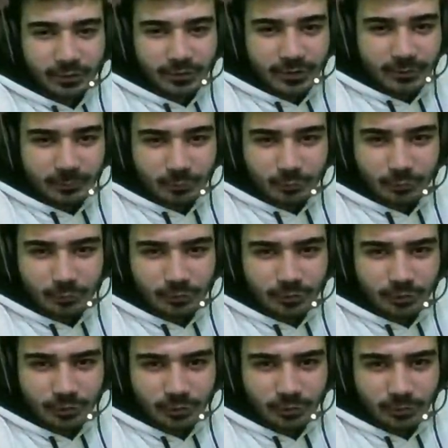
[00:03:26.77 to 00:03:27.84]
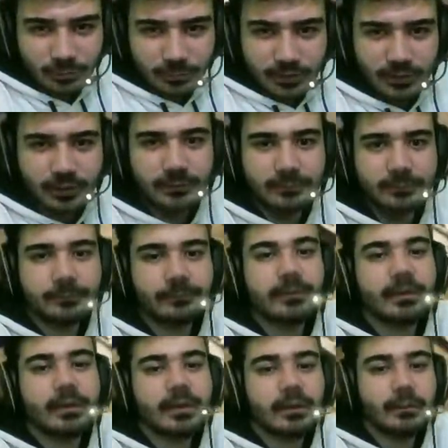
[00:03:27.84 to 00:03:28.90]
Şimdi dümdüz gidiyoruz. Dur bakalım.
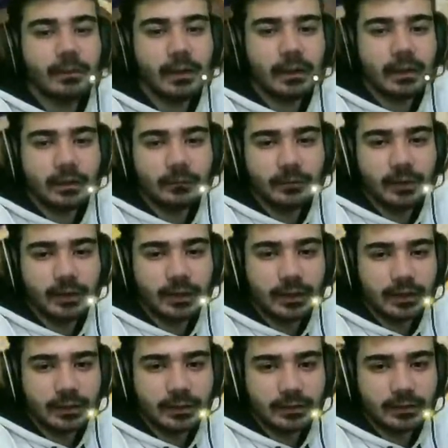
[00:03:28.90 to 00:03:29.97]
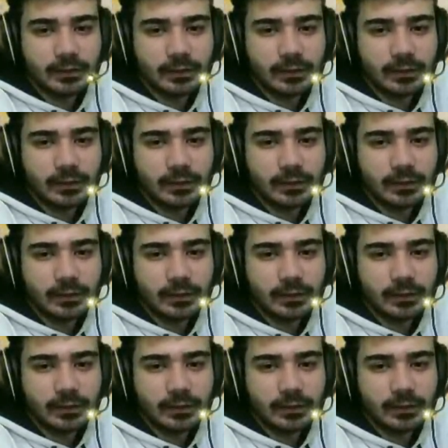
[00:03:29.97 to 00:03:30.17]
Bakalım arana.